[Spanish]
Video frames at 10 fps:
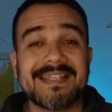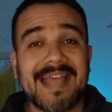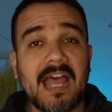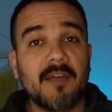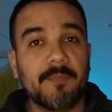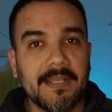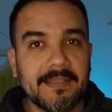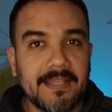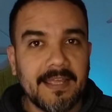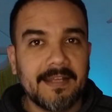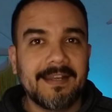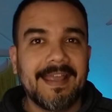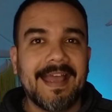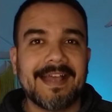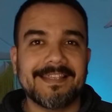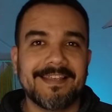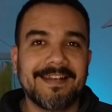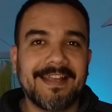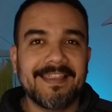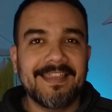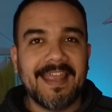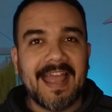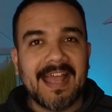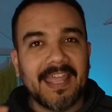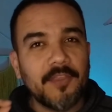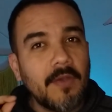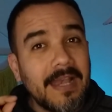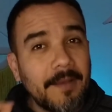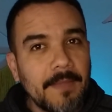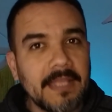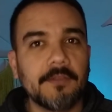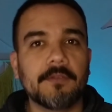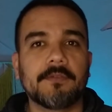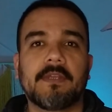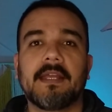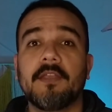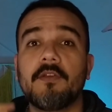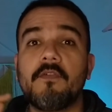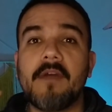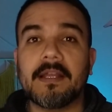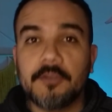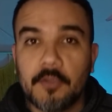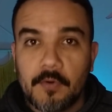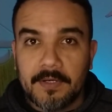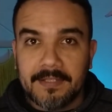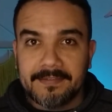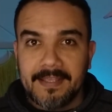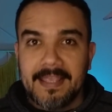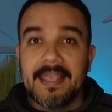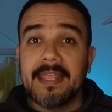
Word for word: vas a aprender acerca de aquellos elementos, aquellos factores